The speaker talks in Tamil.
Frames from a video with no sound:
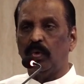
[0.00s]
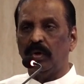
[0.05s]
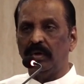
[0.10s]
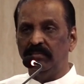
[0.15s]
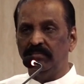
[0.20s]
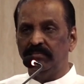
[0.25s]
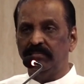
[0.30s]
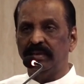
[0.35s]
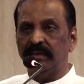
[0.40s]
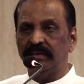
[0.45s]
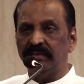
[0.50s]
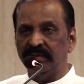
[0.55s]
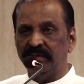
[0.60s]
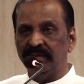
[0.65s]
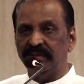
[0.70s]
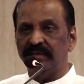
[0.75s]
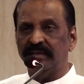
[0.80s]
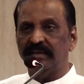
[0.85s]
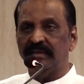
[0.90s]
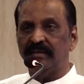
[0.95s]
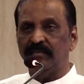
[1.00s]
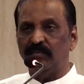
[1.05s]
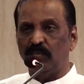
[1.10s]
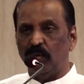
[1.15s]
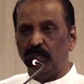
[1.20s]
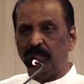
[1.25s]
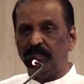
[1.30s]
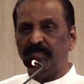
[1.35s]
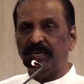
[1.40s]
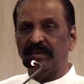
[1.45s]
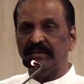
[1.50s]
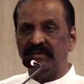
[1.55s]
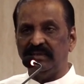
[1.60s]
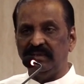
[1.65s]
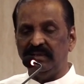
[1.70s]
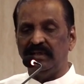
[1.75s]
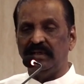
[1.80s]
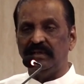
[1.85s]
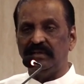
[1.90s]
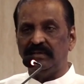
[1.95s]
ஒன்பது
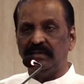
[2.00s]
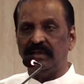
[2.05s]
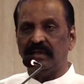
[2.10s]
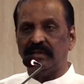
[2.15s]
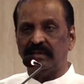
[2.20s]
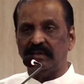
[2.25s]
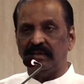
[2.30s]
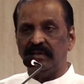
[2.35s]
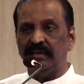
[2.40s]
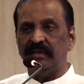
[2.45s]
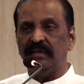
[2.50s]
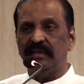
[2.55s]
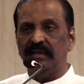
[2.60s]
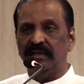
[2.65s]
முப்பத்தி எட்டுக்கு